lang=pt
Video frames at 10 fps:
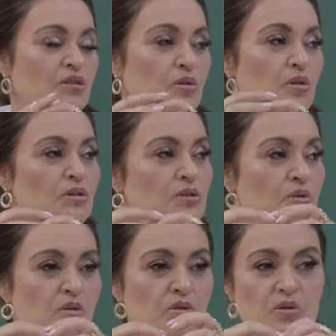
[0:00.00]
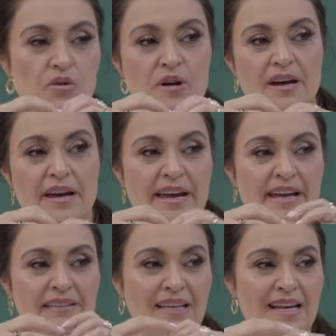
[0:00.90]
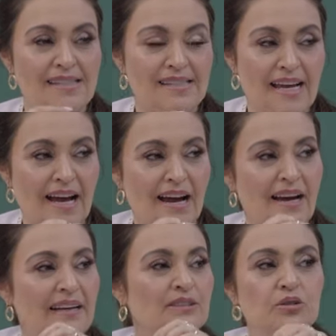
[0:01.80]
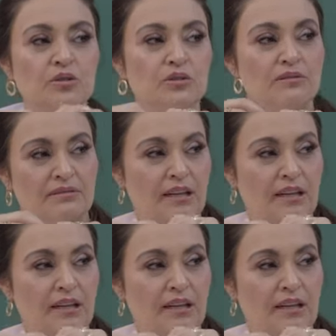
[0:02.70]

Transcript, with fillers: todo é, traçado,